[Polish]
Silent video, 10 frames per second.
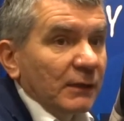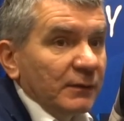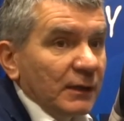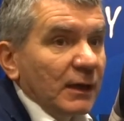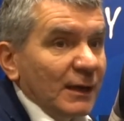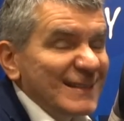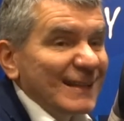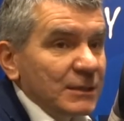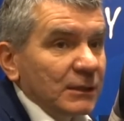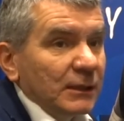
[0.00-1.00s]
na
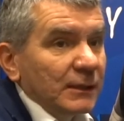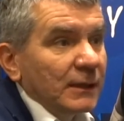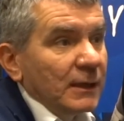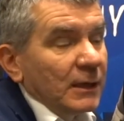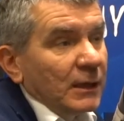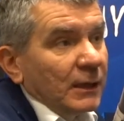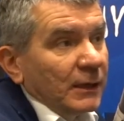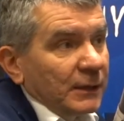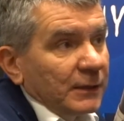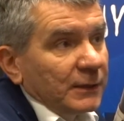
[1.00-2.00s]
realizację tej
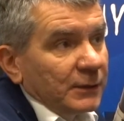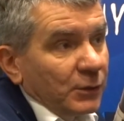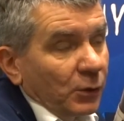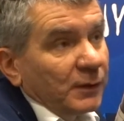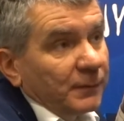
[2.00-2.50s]
drogi.